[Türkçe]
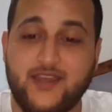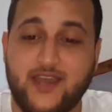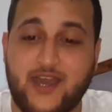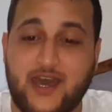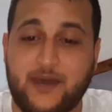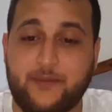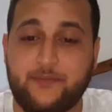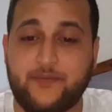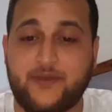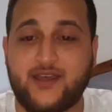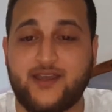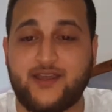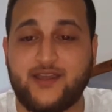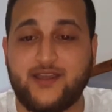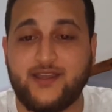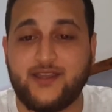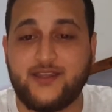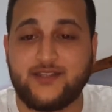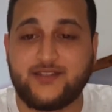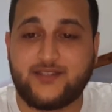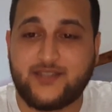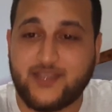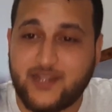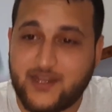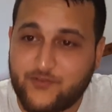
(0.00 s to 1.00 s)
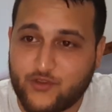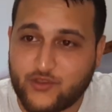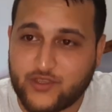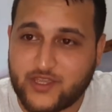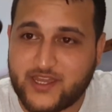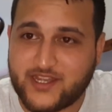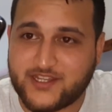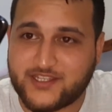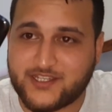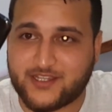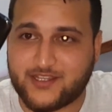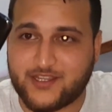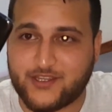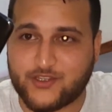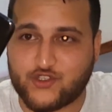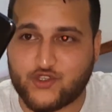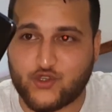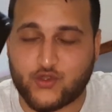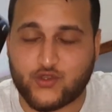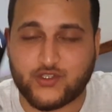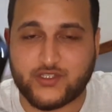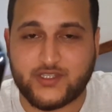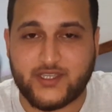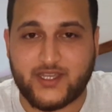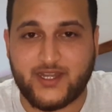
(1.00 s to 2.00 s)
Ama telefon gerçekten
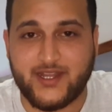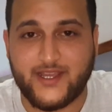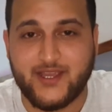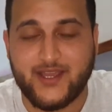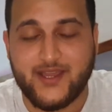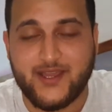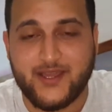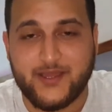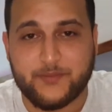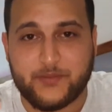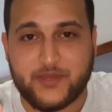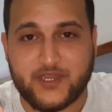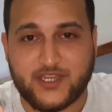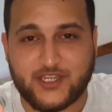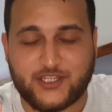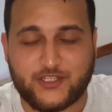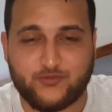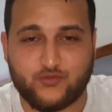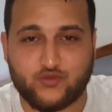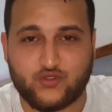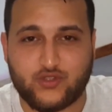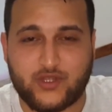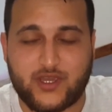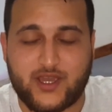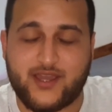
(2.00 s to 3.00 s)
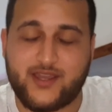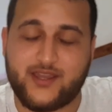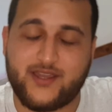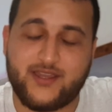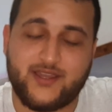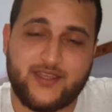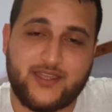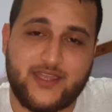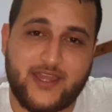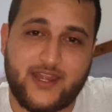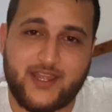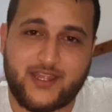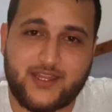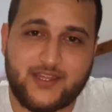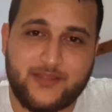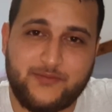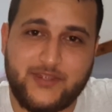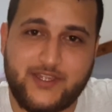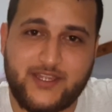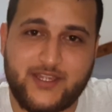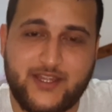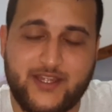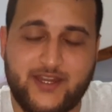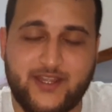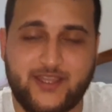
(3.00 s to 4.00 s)
çok güzel. Ben şimdi buna e, gerekli
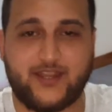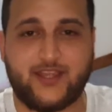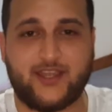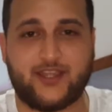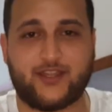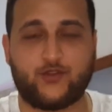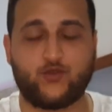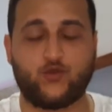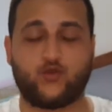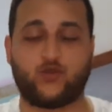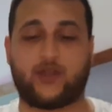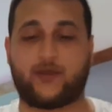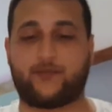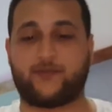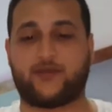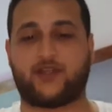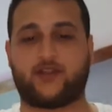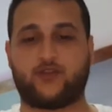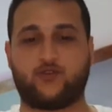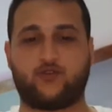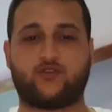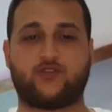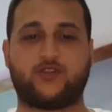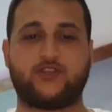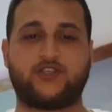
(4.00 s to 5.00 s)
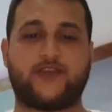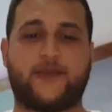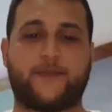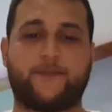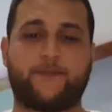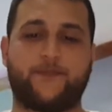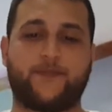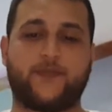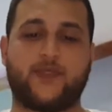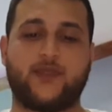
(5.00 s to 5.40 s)
bilgileri gerekli uygulamaları yükleyeceğim.